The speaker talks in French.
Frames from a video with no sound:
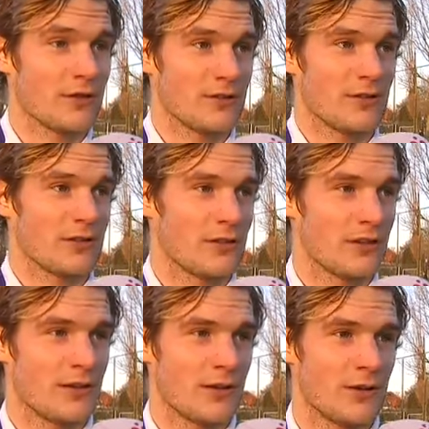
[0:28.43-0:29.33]
C'est vrai que
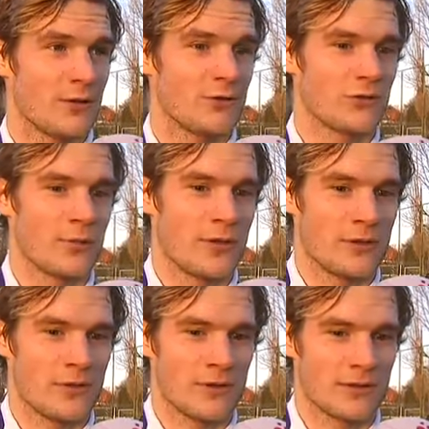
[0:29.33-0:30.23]
c'est une semaine
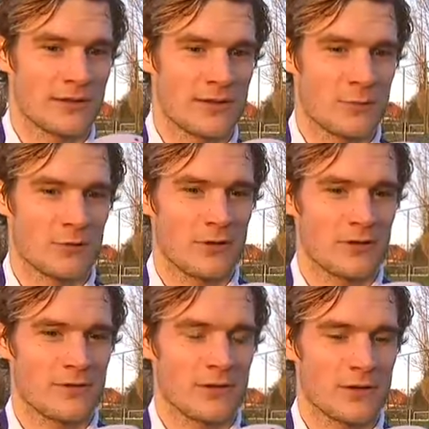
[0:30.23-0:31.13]
euh, très
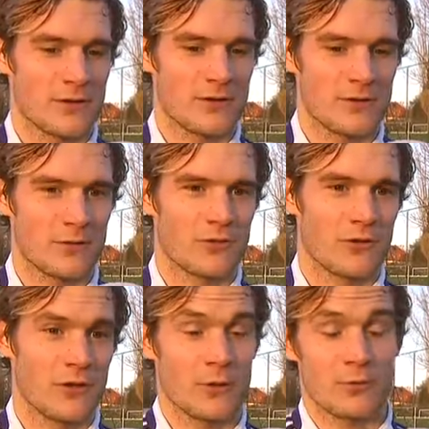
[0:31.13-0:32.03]
importante avec le
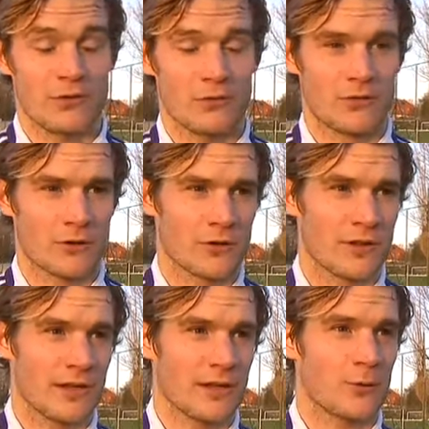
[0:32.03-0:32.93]
standard et puis Zult encore
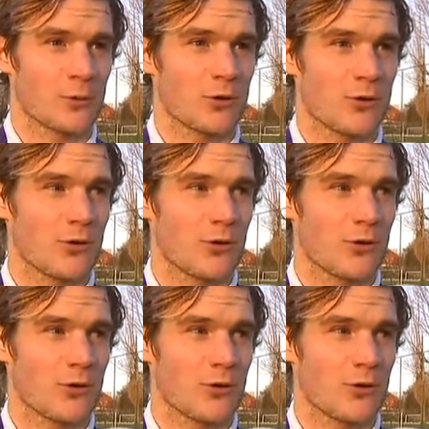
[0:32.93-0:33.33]
derrière, donc